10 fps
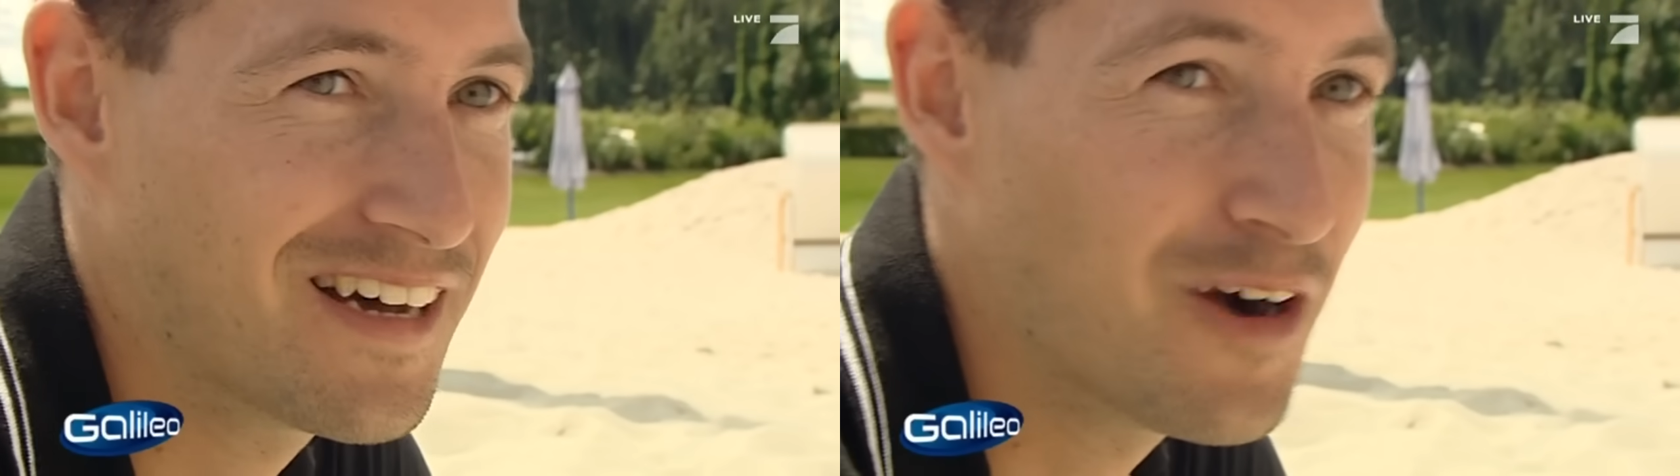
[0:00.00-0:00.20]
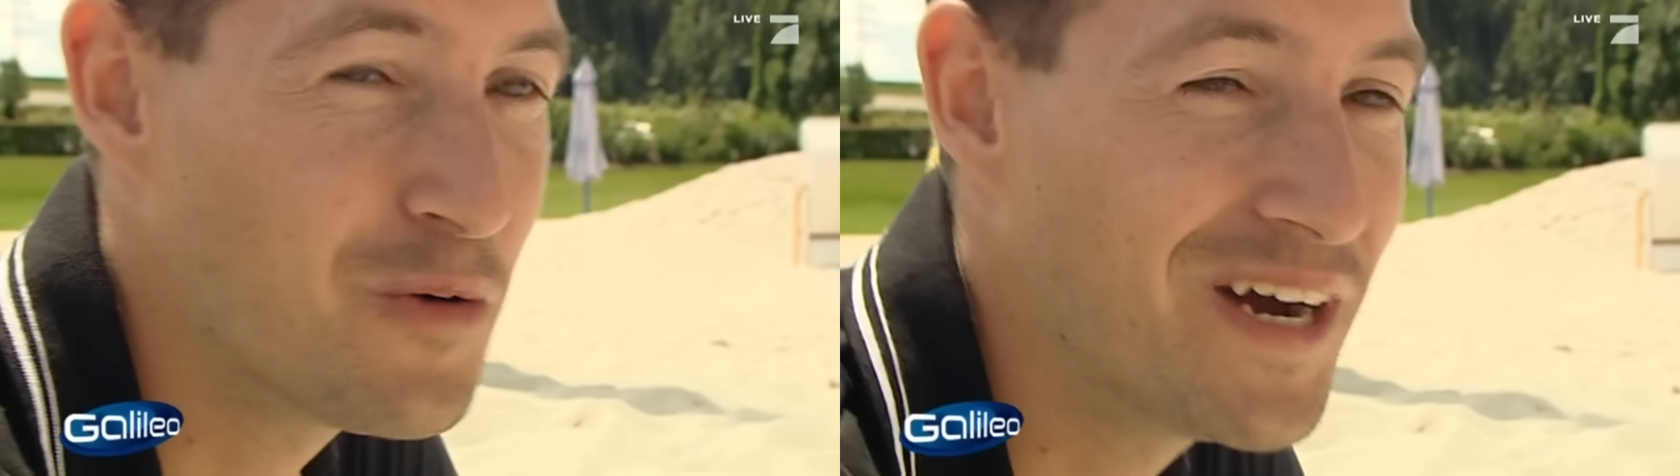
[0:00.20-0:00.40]

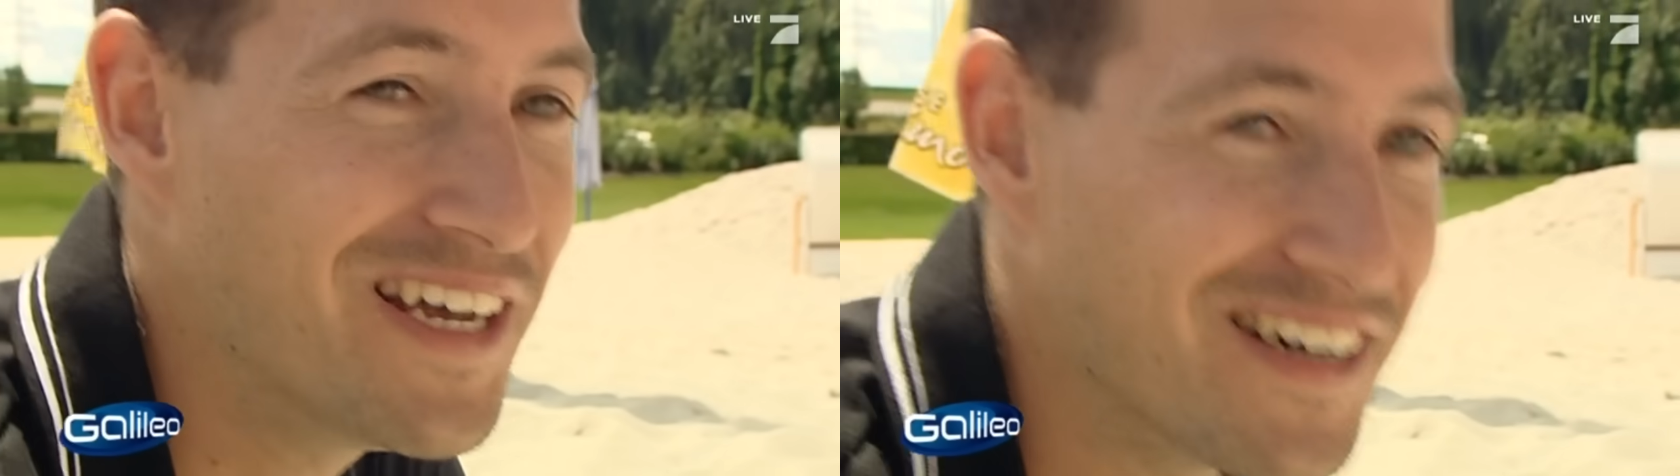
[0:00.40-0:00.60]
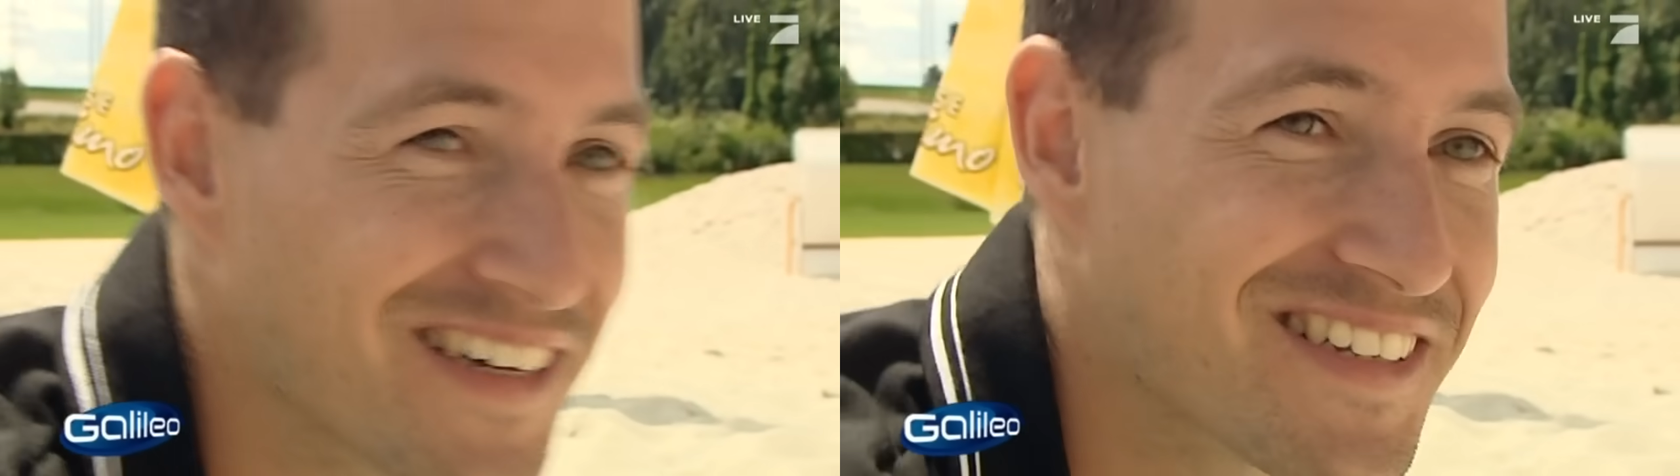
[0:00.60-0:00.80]

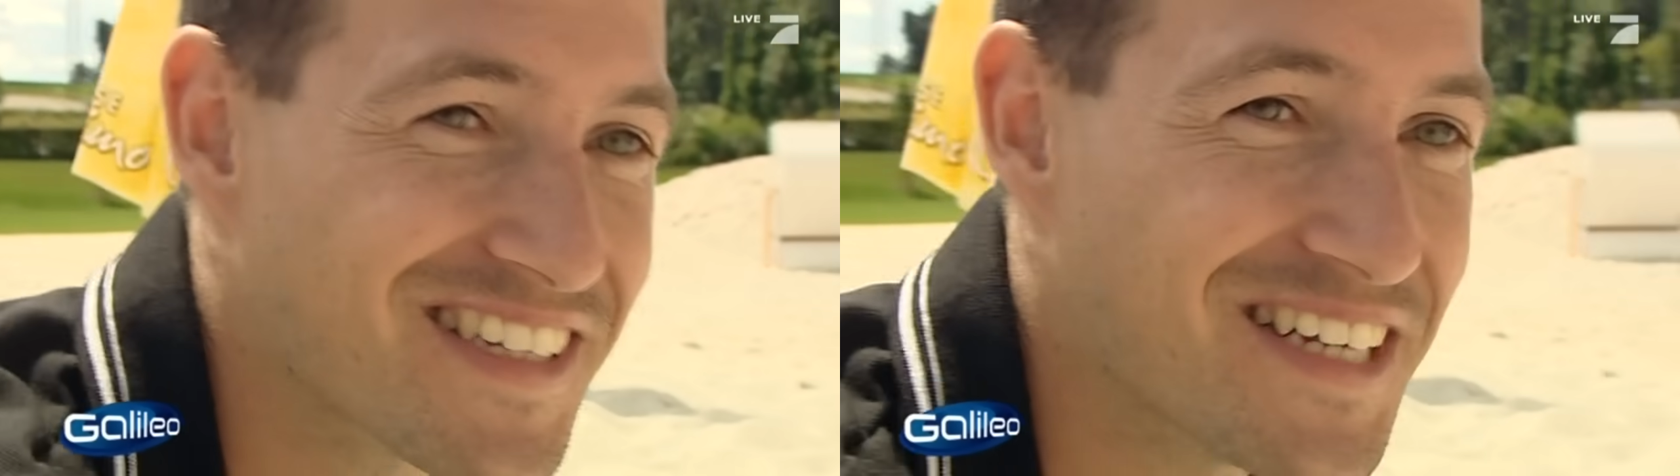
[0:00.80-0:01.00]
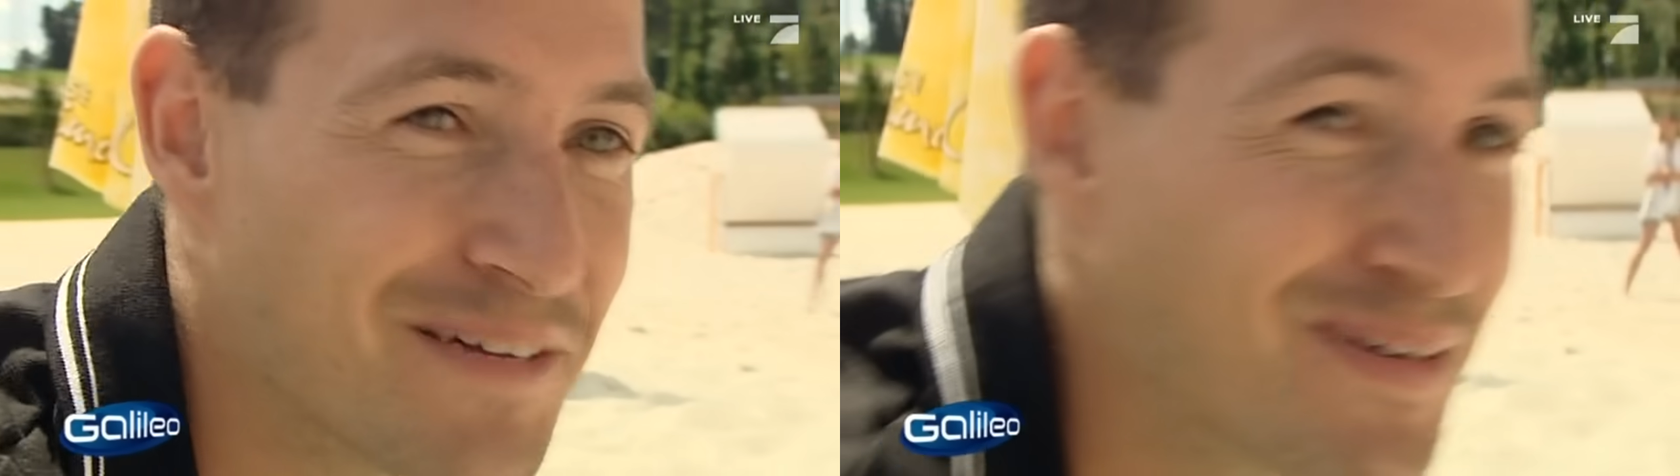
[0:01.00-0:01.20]
auweia, es geht